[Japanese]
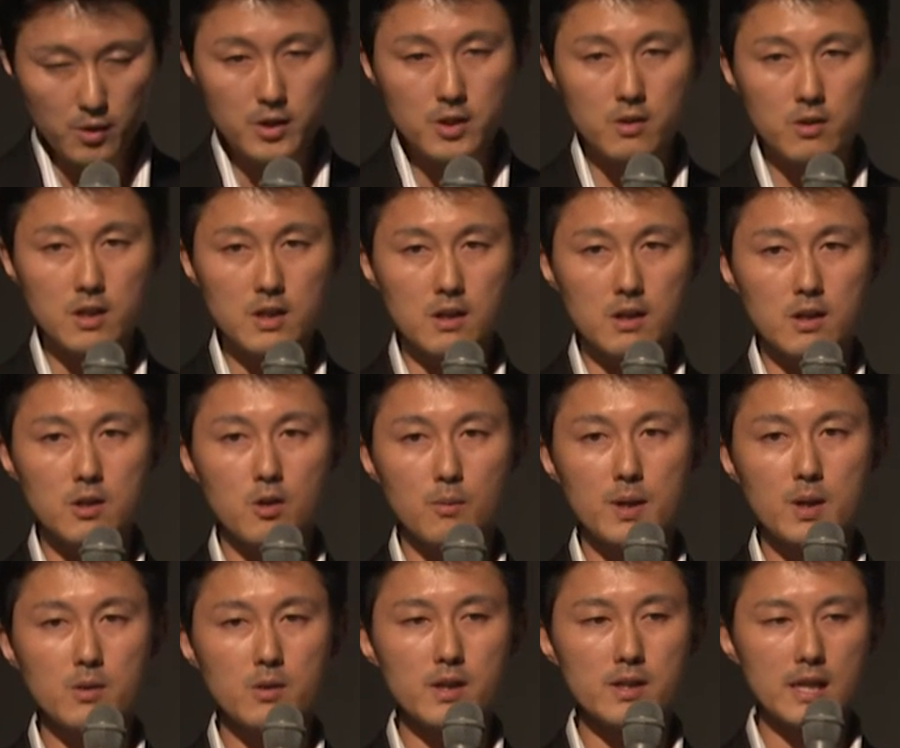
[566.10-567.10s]
の人に広
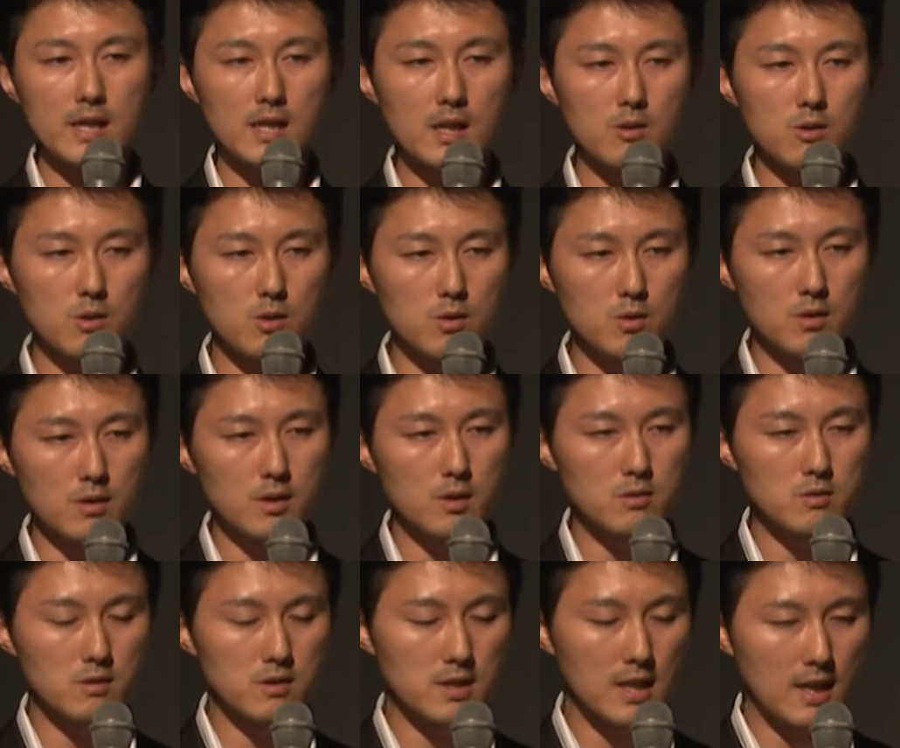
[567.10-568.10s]
めることができたという
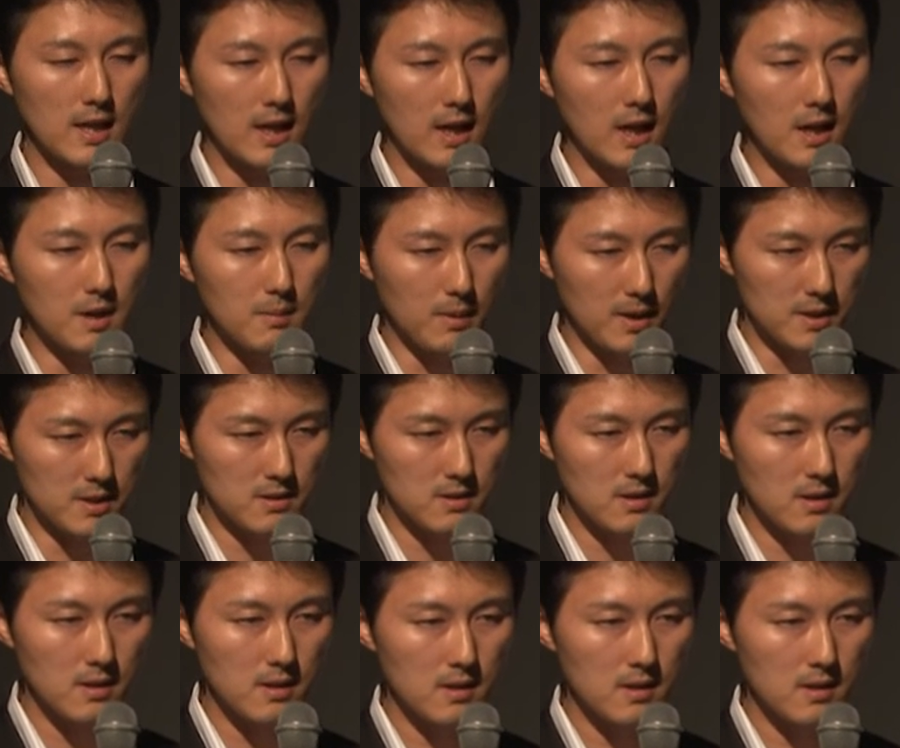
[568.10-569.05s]
一つの成果があります。